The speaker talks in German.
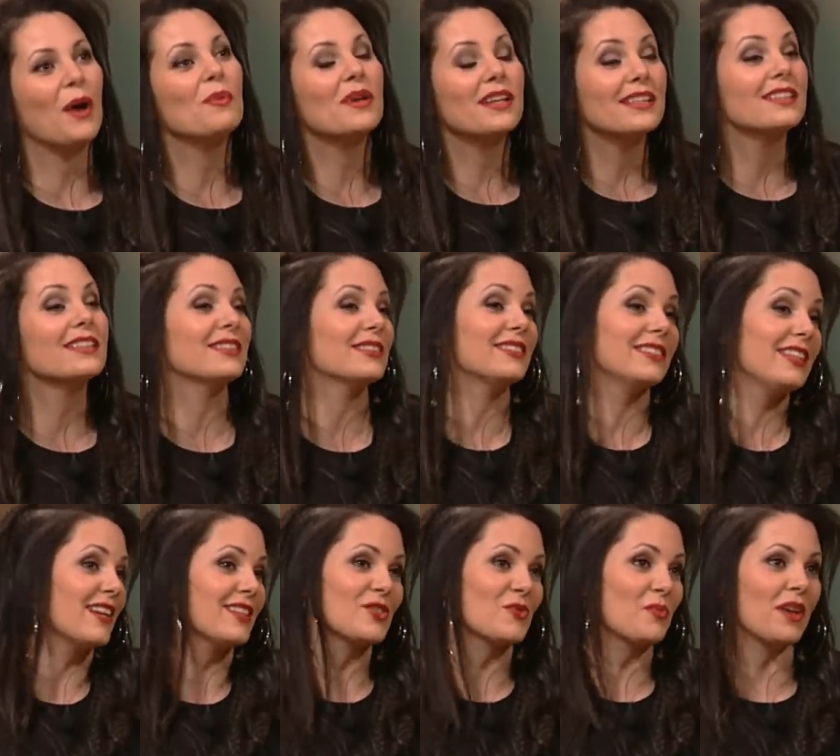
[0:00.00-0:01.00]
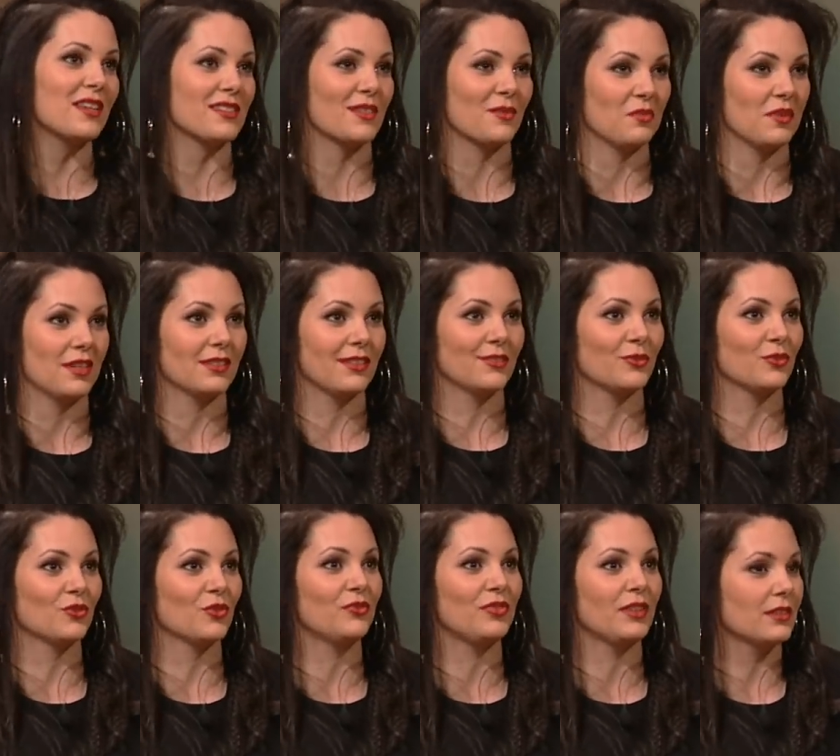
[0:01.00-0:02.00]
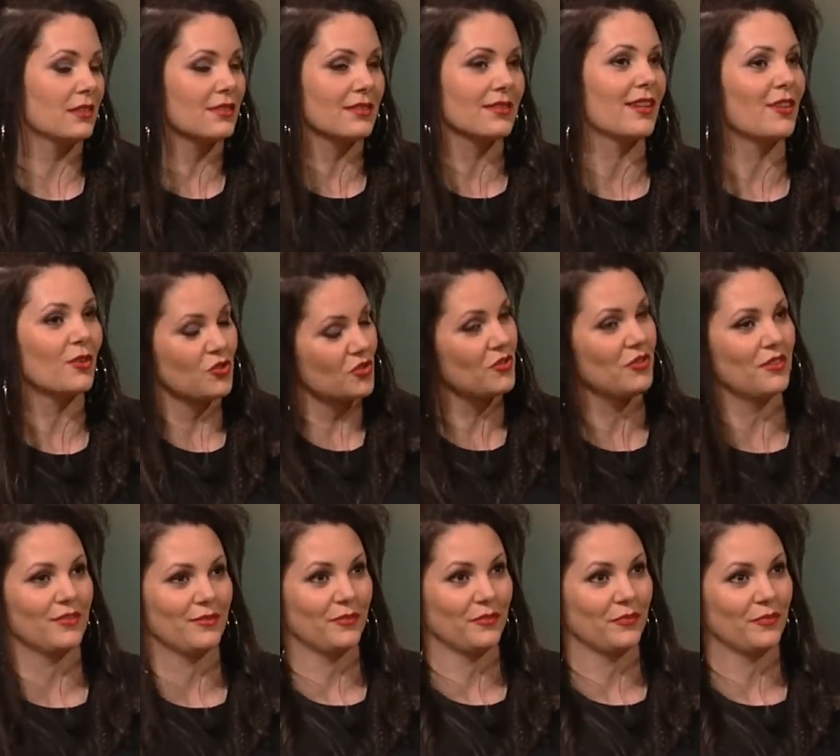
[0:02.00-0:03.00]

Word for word: aber ihr ja, hat Spaß gemacht. Also insofern ist es ja auch schön